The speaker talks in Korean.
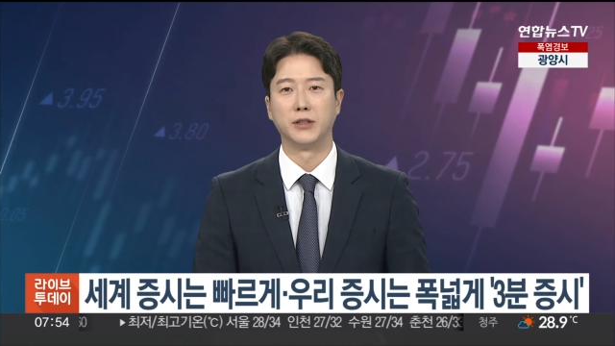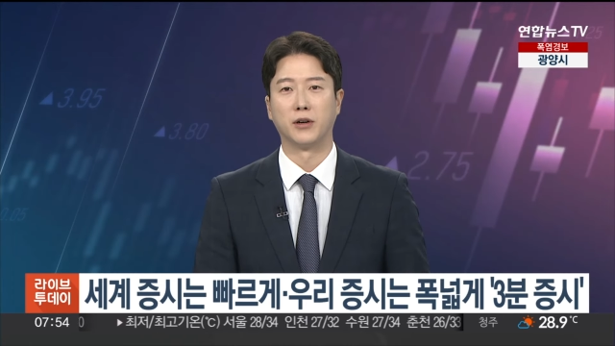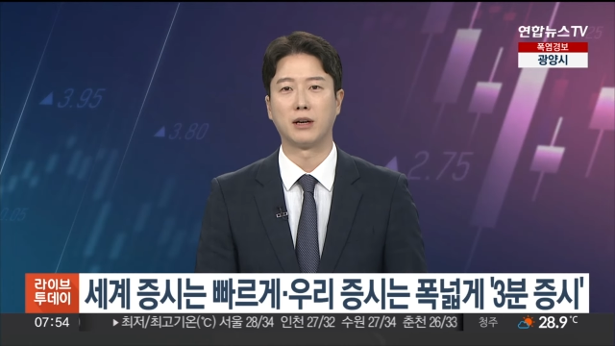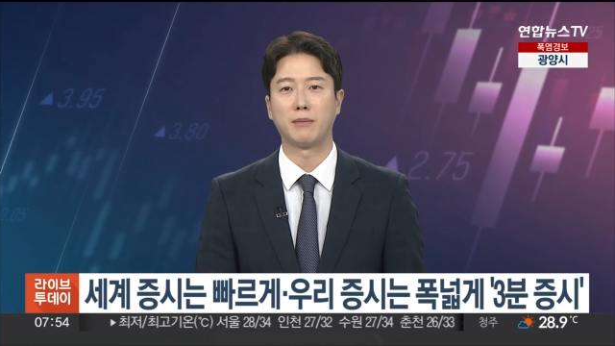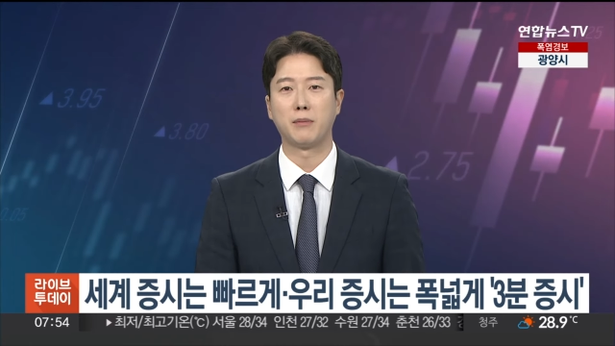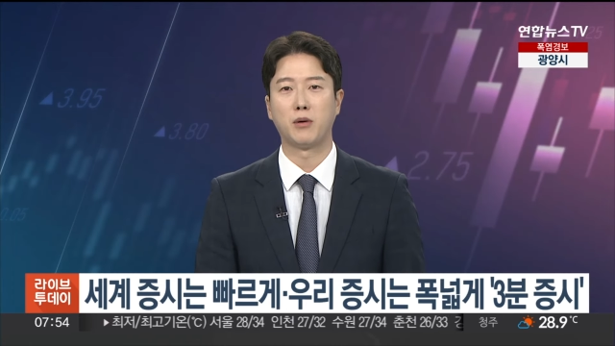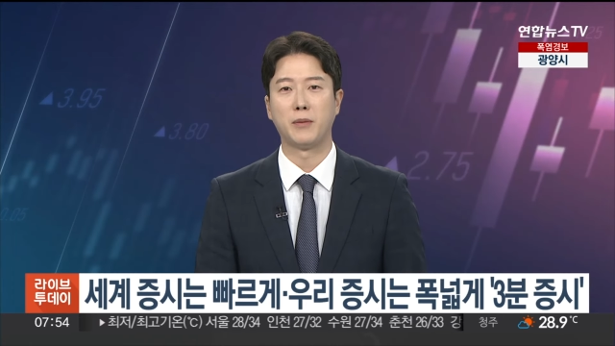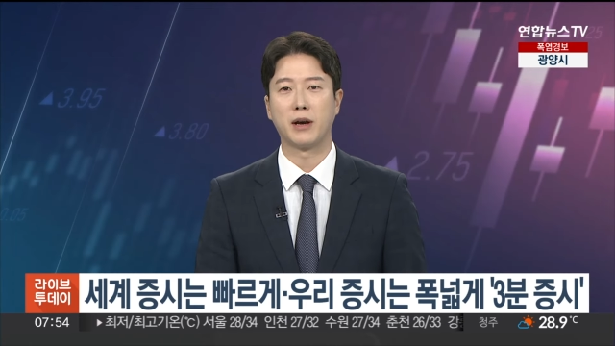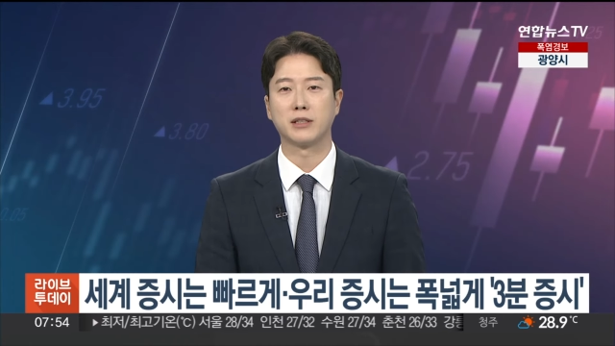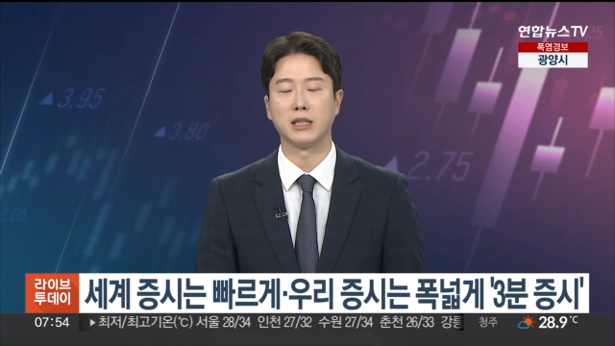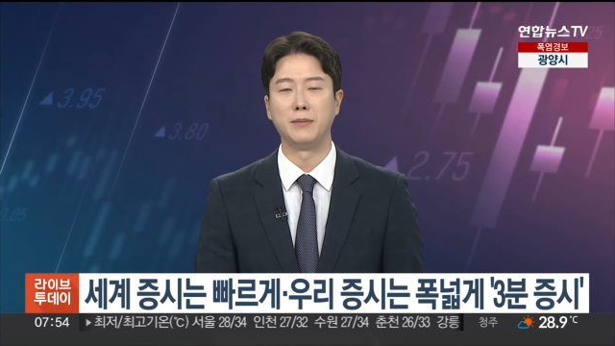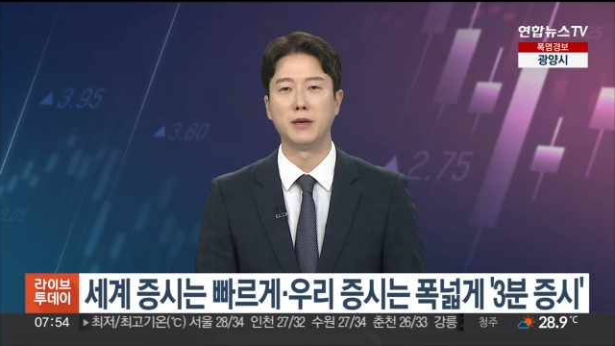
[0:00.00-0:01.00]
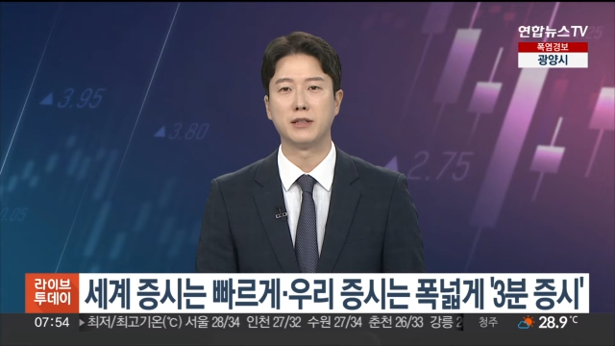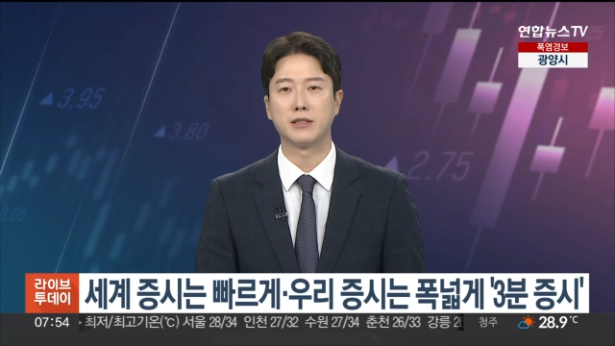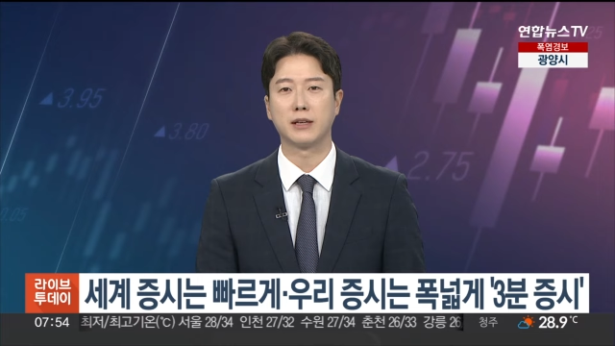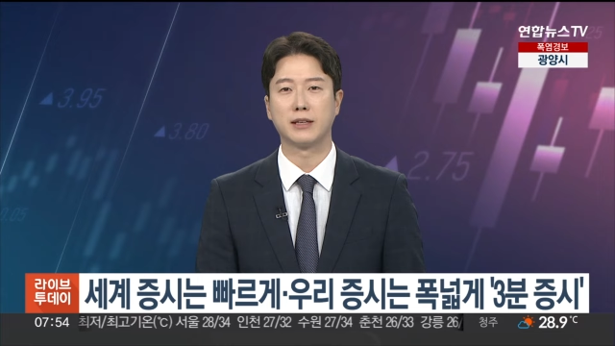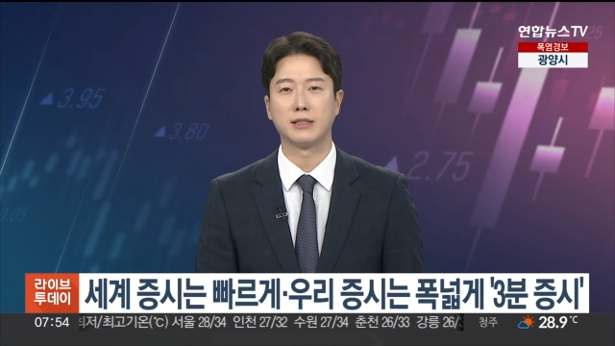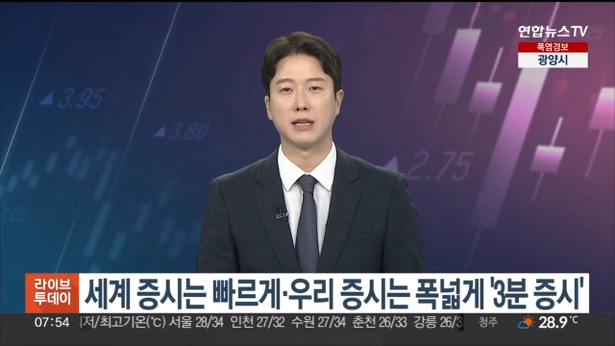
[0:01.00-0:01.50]
연합인포맥스
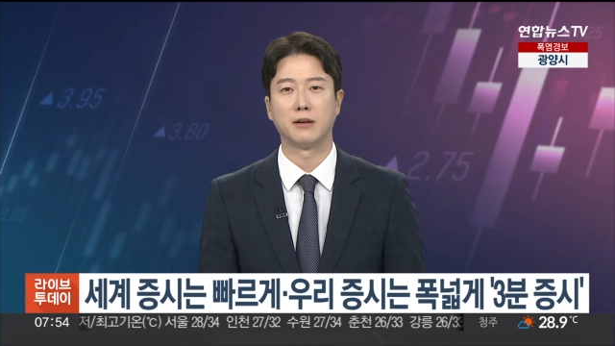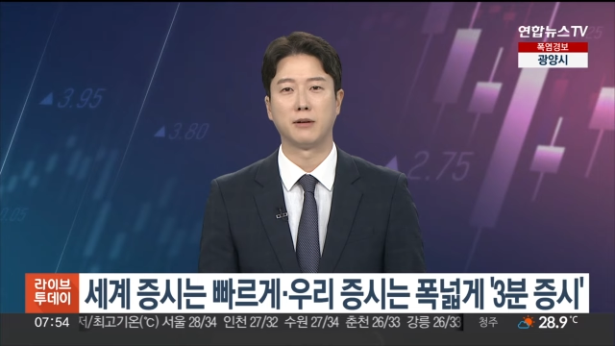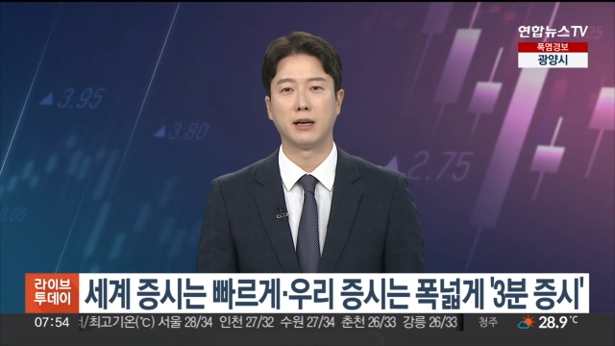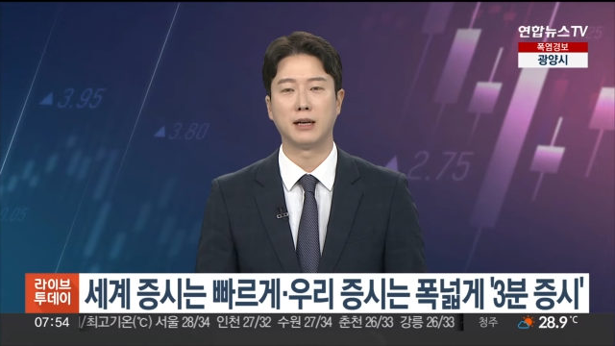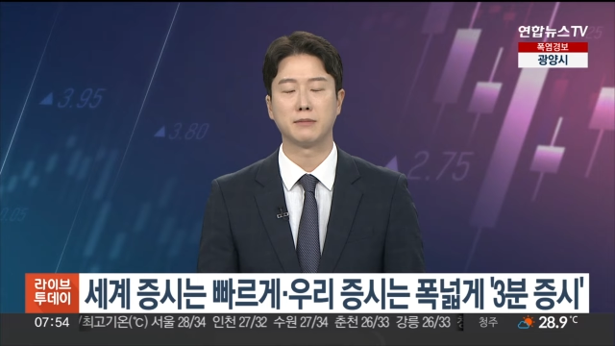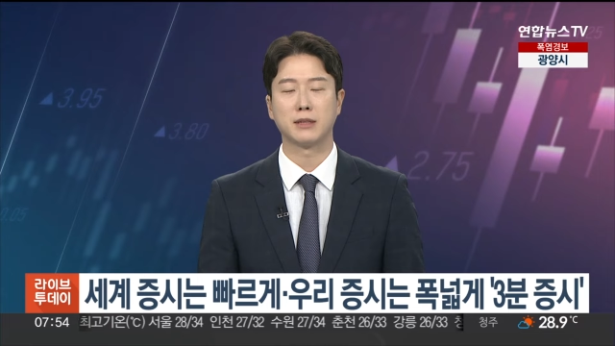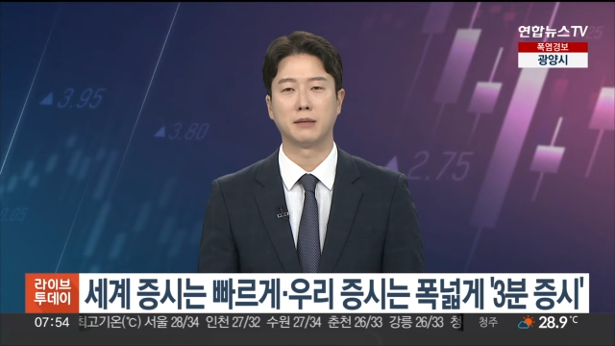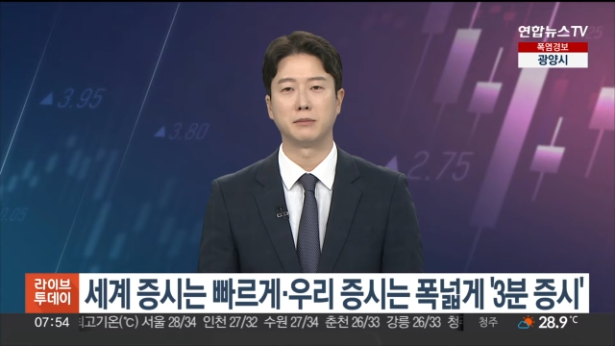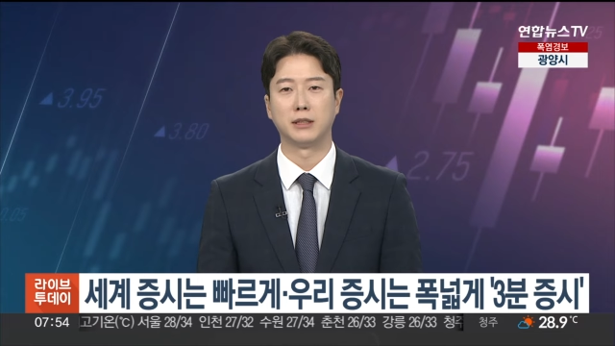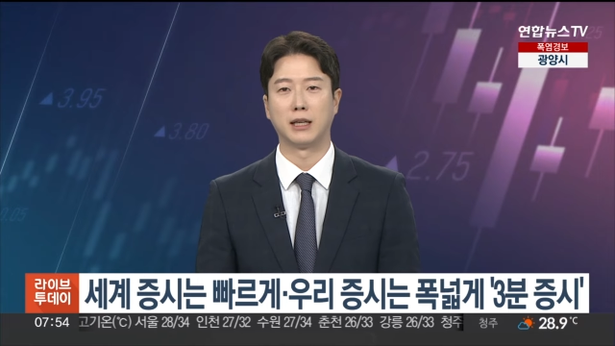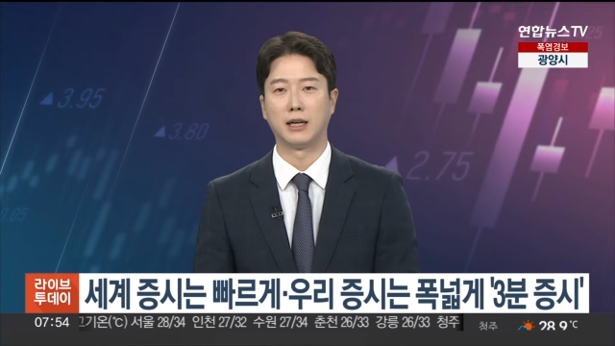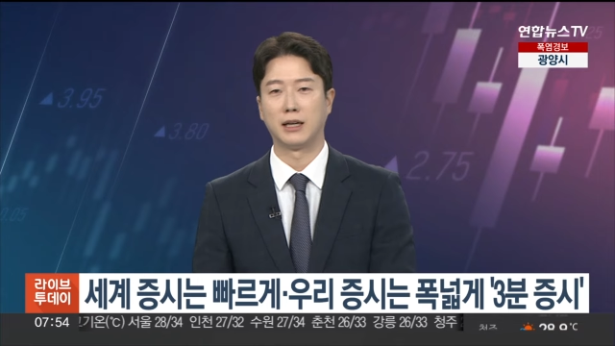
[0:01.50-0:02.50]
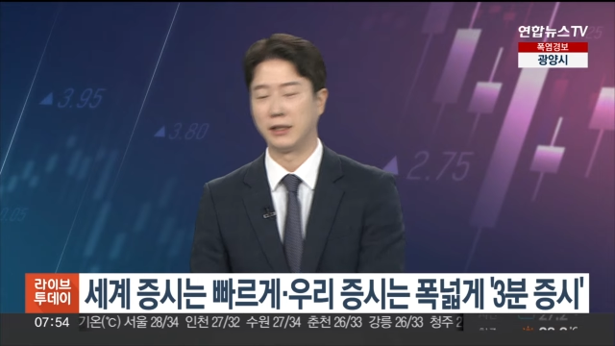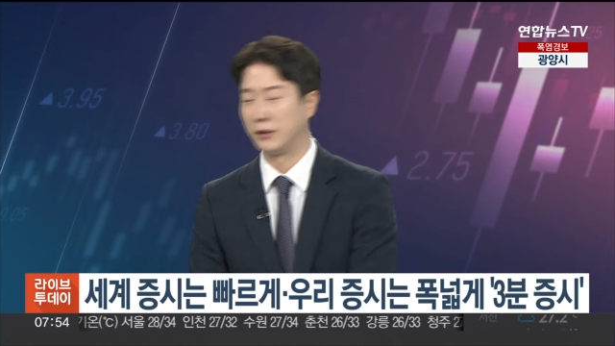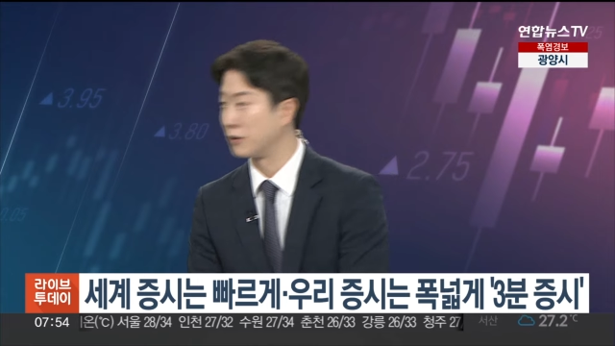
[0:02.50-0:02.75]
이민재 기자와 함께합니다.